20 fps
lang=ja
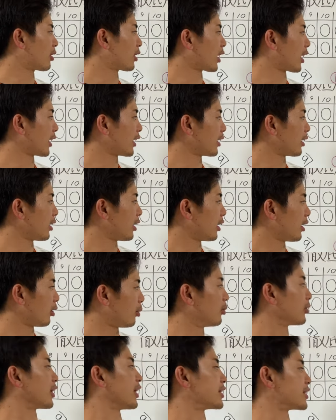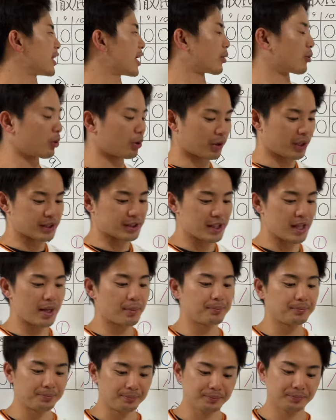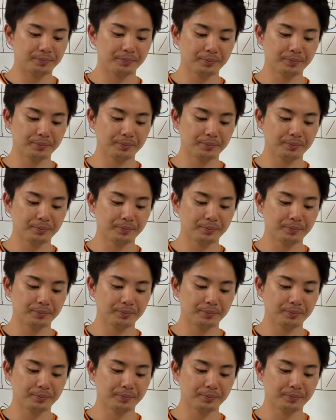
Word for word: 回、えー、表ですね、ここですね。